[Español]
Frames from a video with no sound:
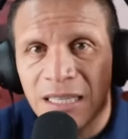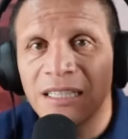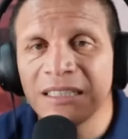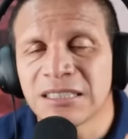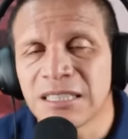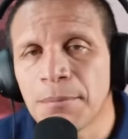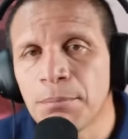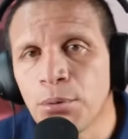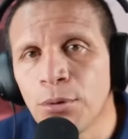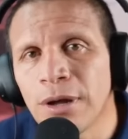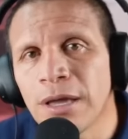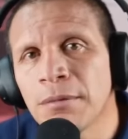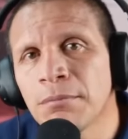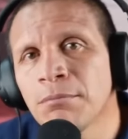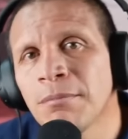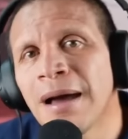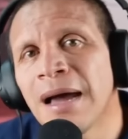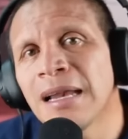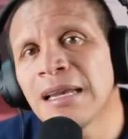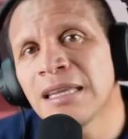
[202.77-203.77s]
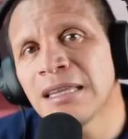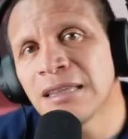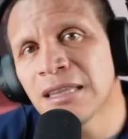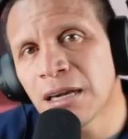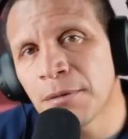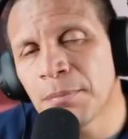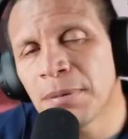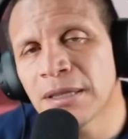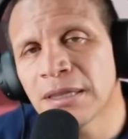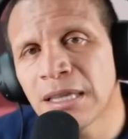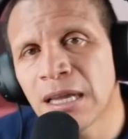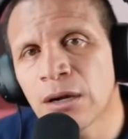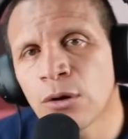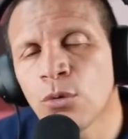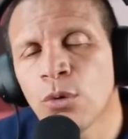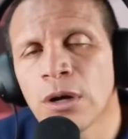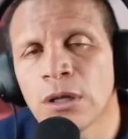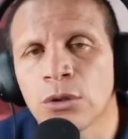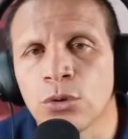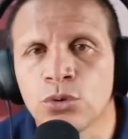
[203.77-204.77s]
se pueden malinterpretar
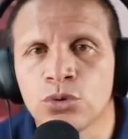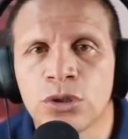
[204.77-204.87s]
cuando